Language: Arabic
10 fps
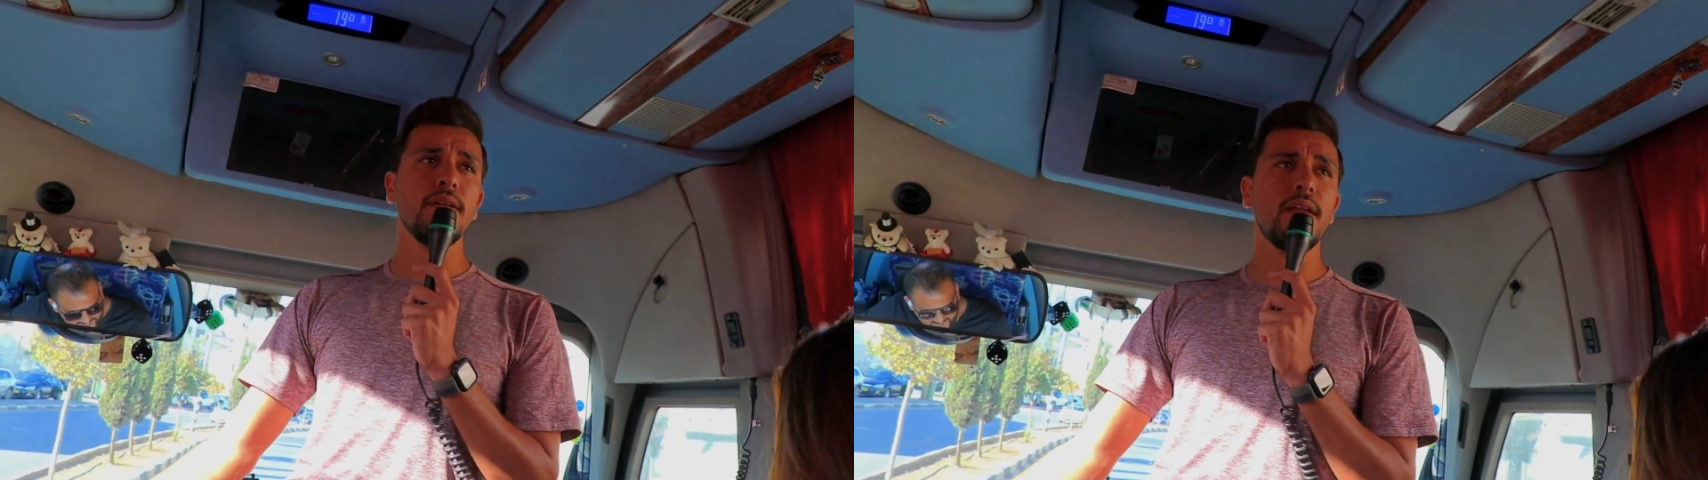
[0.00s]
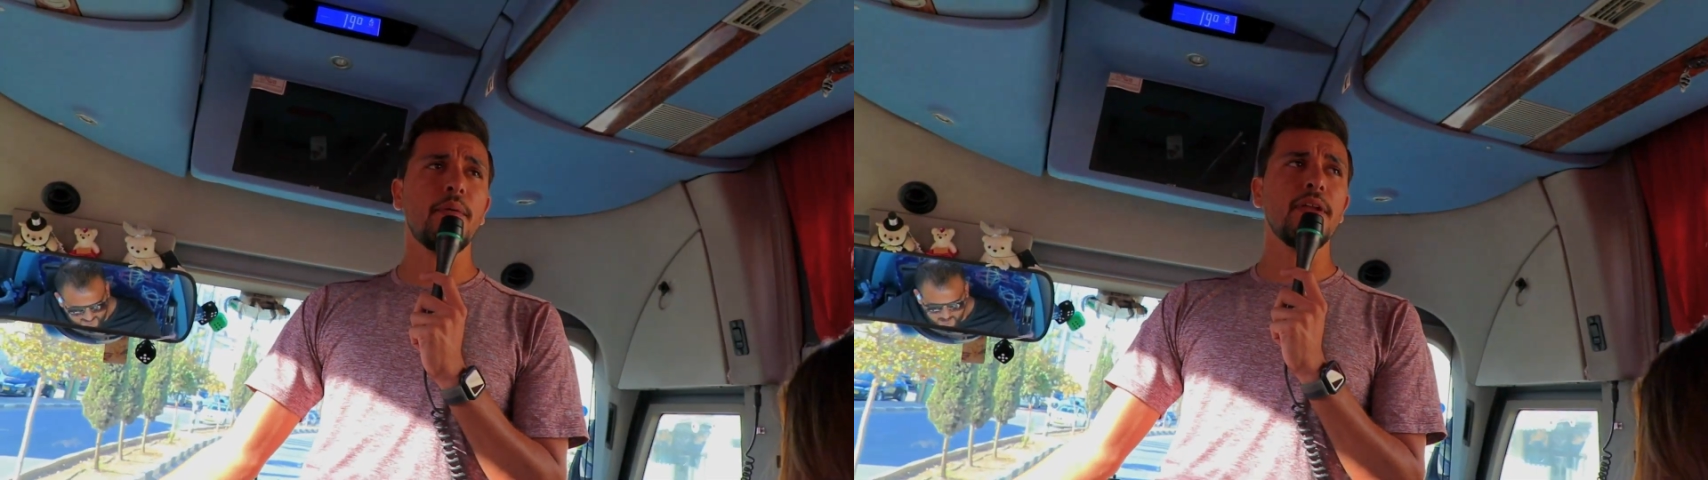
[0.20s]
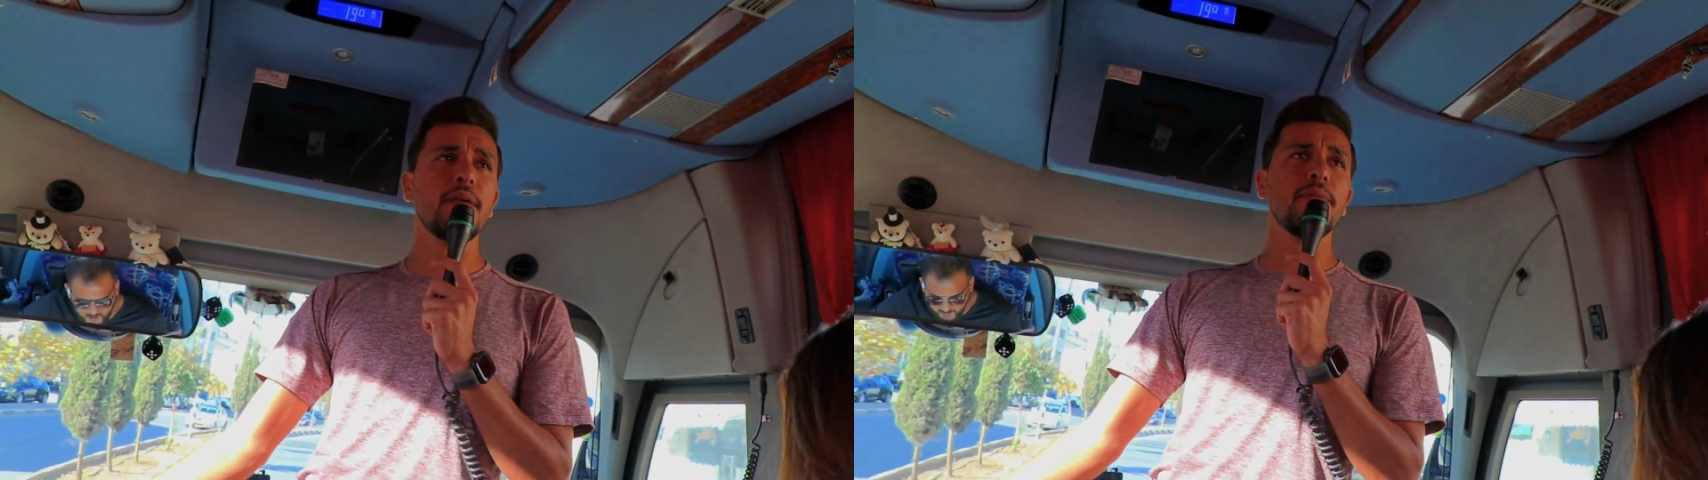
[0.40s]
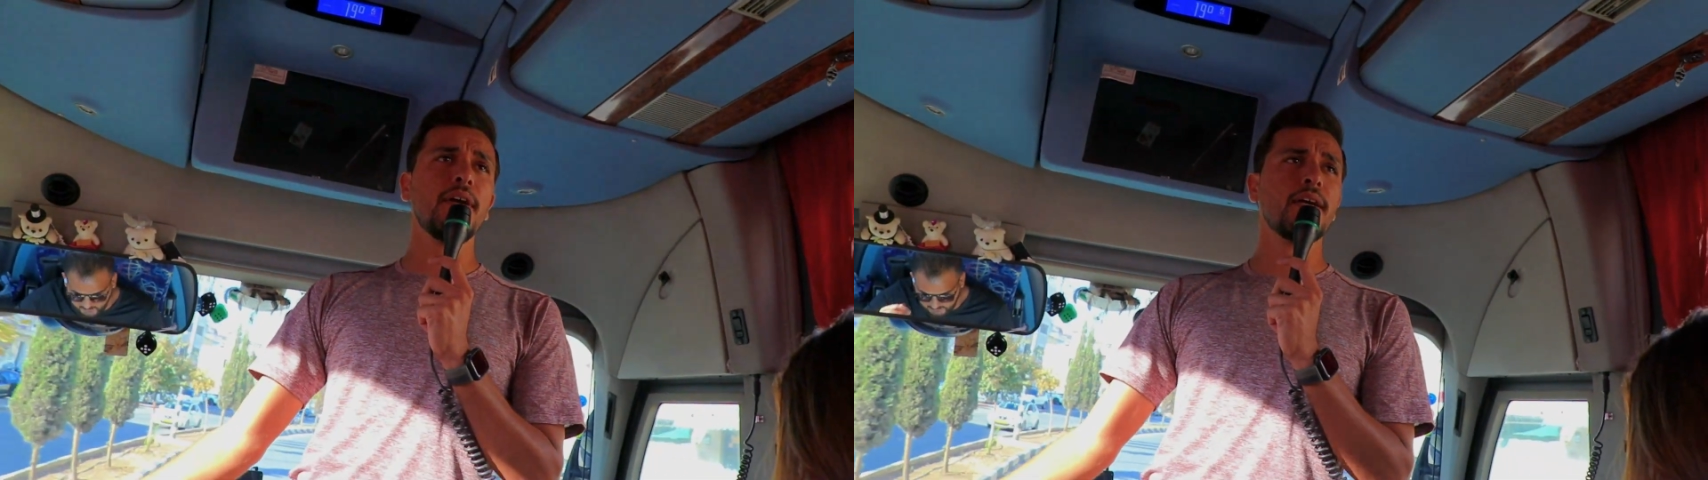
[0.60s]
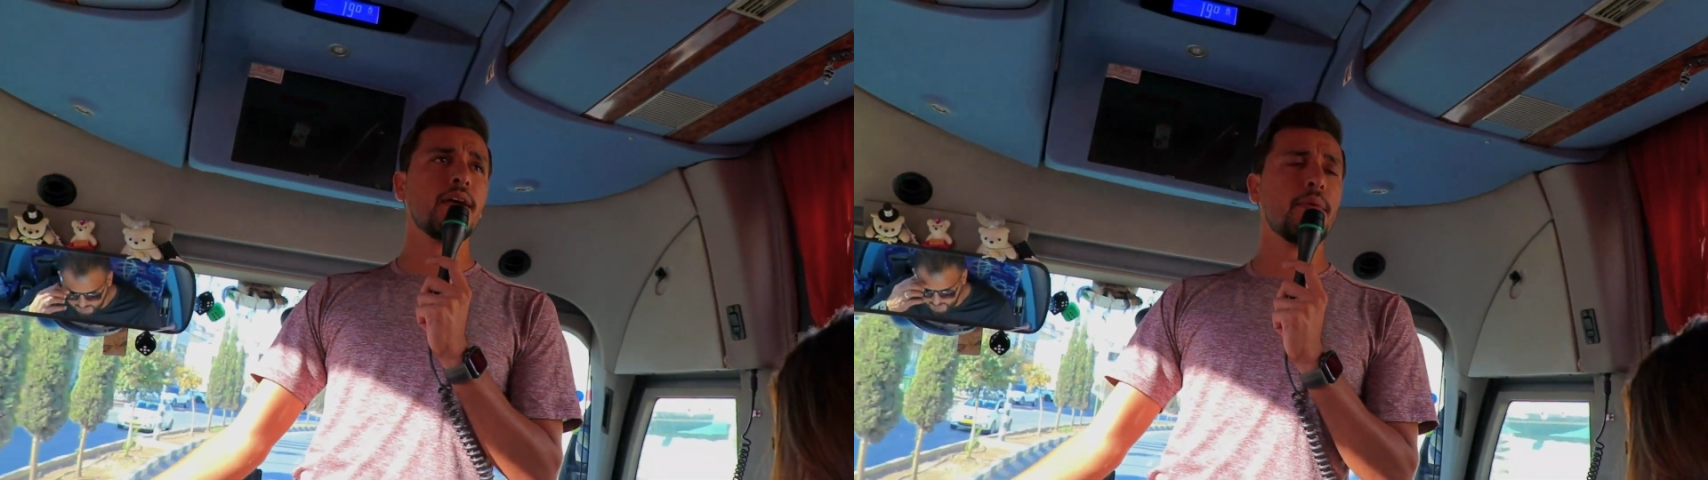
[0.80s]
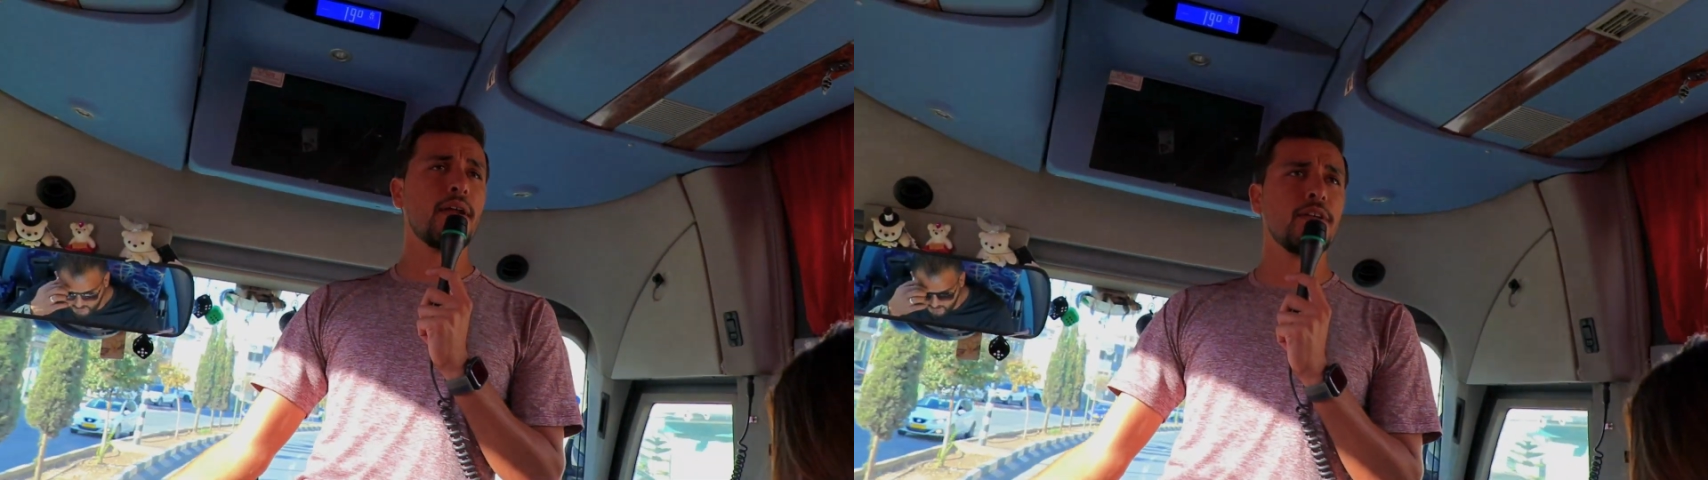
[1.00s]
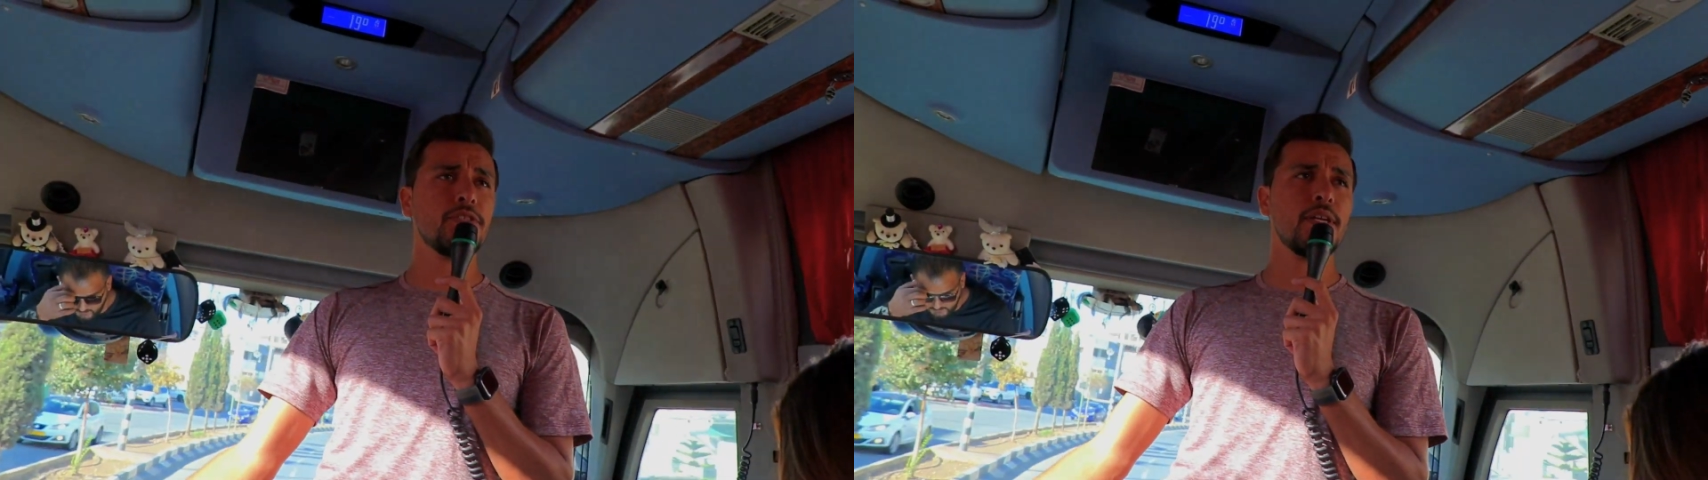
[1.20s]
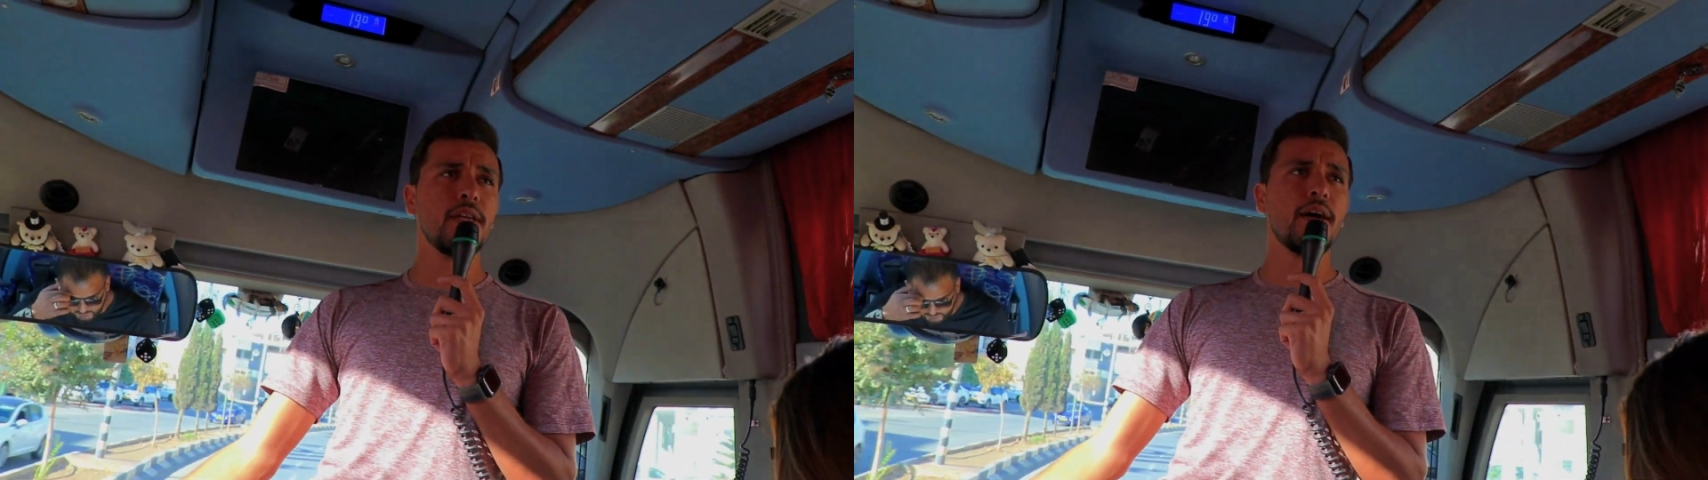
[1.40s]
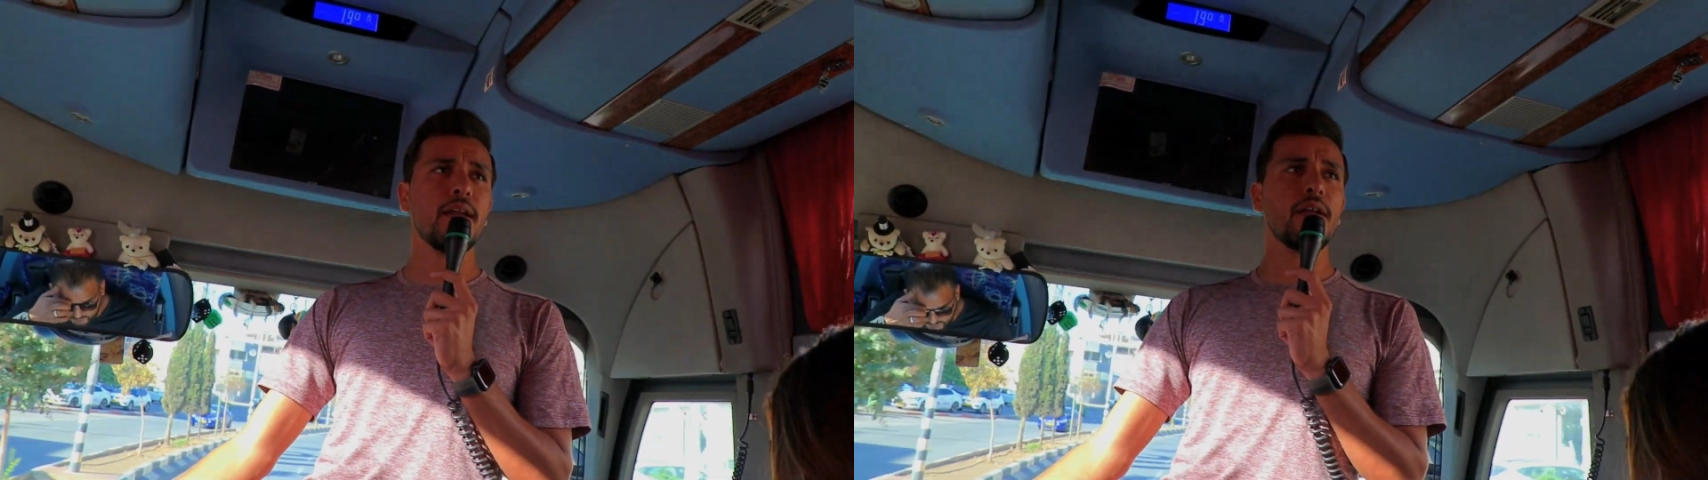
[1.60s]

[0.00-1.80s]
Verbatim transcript: عمليا نحكي كمان عن جليل على